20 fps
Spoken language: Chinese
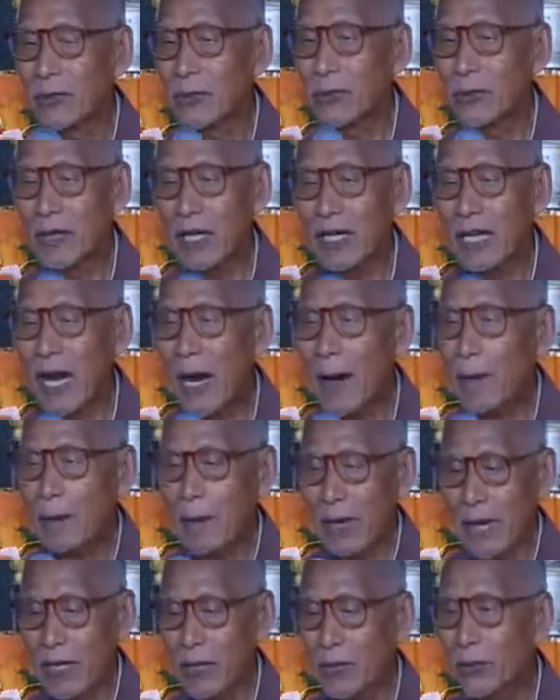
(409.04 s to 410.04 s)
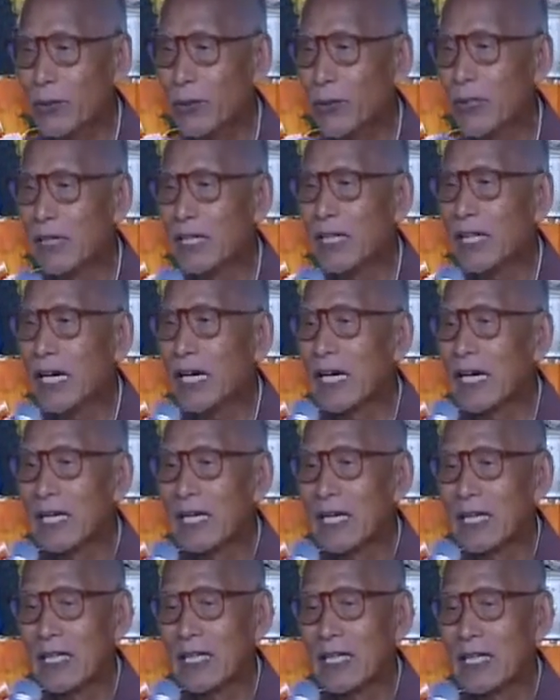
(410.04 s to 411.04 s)
都两边都用那个
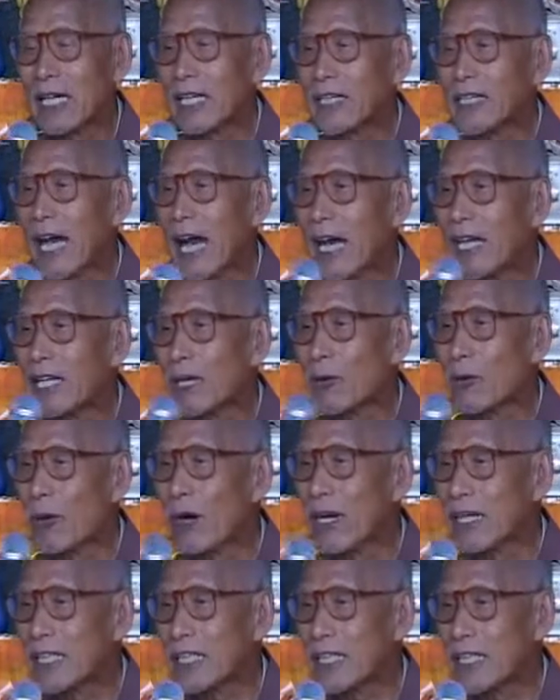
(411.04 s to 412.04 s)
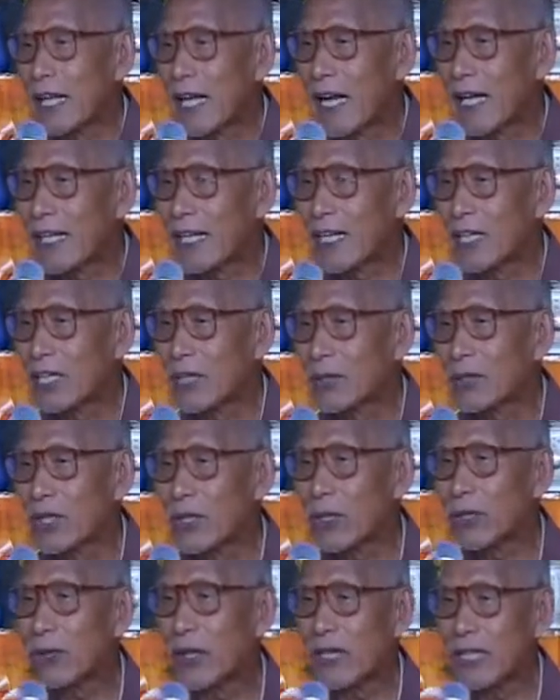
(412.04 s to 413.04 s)
一个袋子捆起来，都
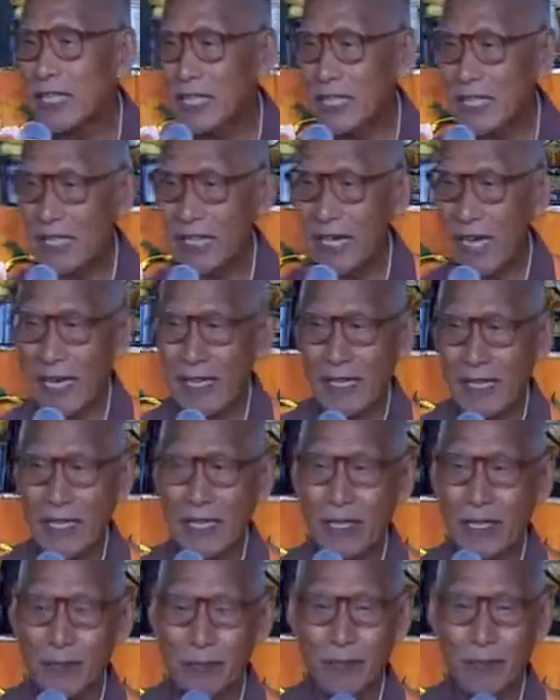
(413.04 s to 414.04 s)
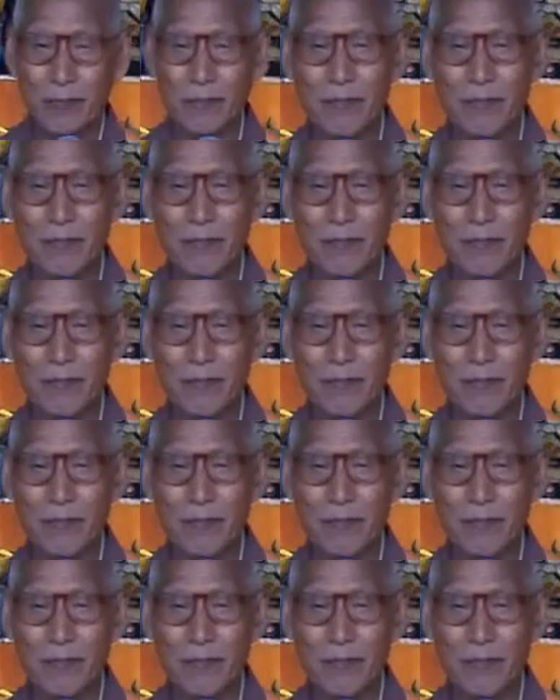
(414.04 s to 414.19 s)
是捆起来的，